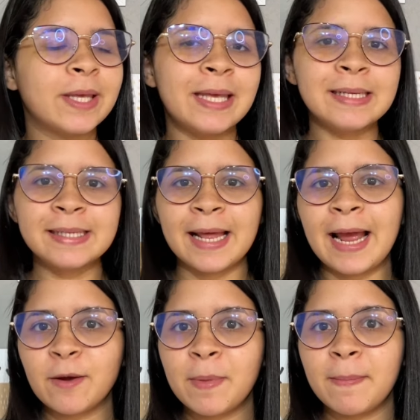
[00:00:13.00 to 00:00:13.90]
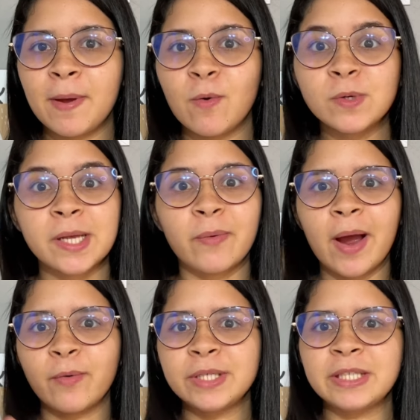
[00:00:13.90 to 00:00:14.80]
que será que o bebê usa, qual
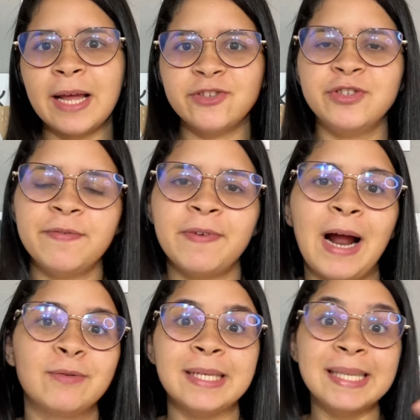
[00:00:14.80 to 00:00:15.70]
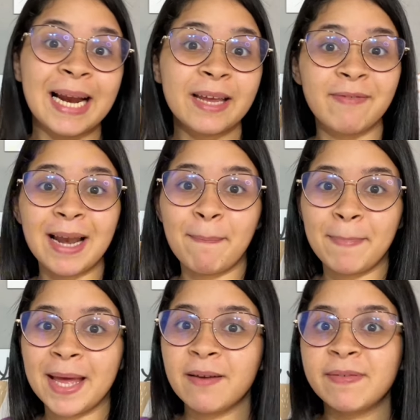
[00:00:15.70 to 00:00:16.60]
é a quantidade de fralda, será que vale a
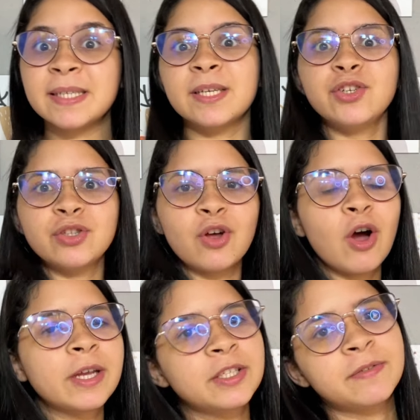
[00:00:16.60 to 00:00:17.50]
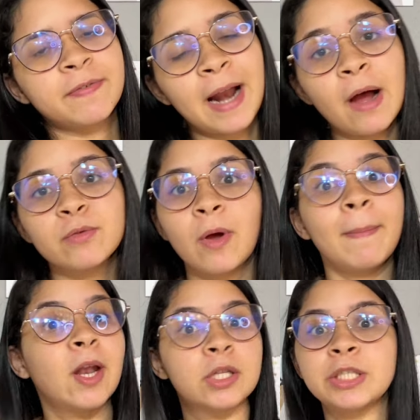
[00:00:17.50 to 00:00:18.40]
pena fazer estoque de fralda ou é
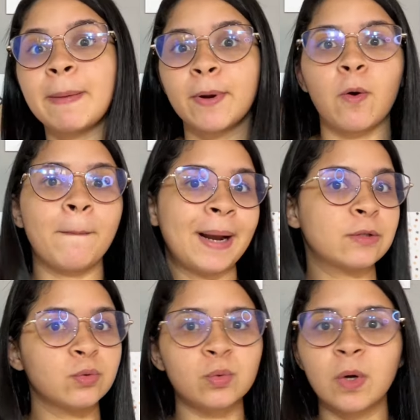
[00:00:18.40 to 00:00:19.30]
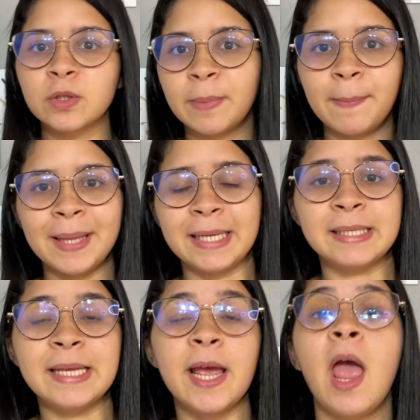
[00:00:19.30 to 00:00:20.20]
melhor deixar para comprar tudo quando o bebê
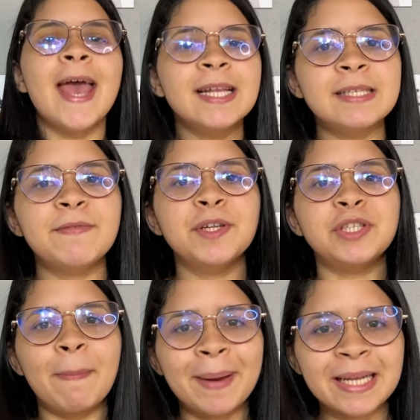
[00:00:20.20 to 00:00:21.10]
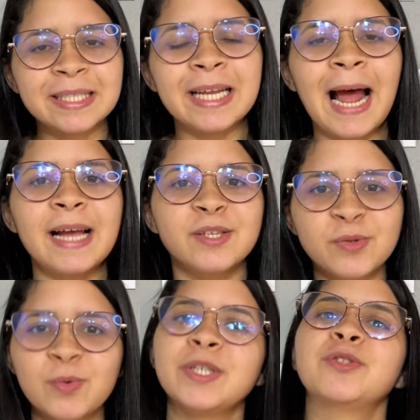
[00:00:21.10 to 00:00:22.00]
nascer? Esse vídeo é para tirar as
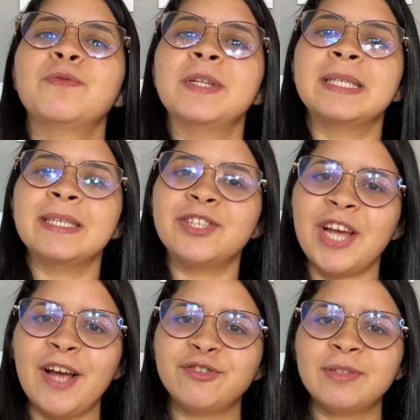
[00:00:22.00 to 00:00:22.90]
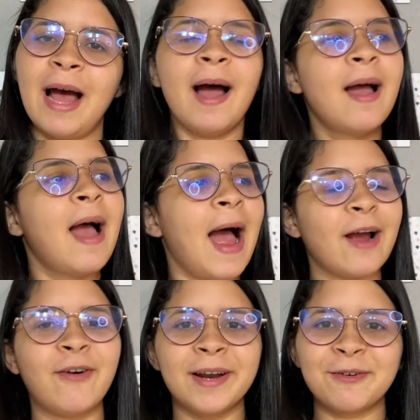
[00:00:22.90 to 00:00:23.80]
suas dúvidas e te ajudar
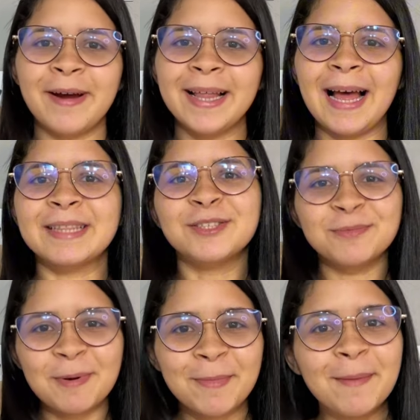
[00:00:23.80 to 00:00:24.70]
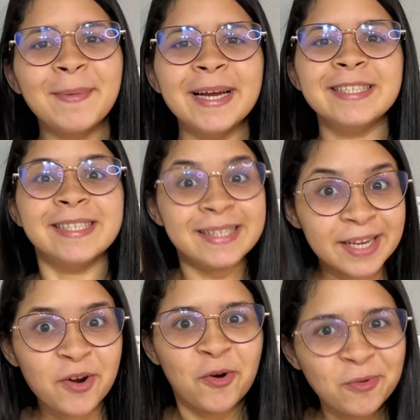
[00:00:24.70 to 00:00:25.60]
agora com o relato de uma mamãe de
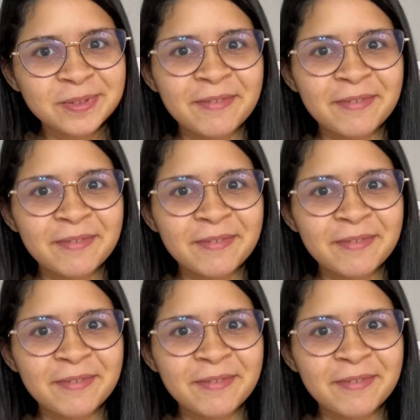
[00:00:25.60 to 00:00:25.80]
segunda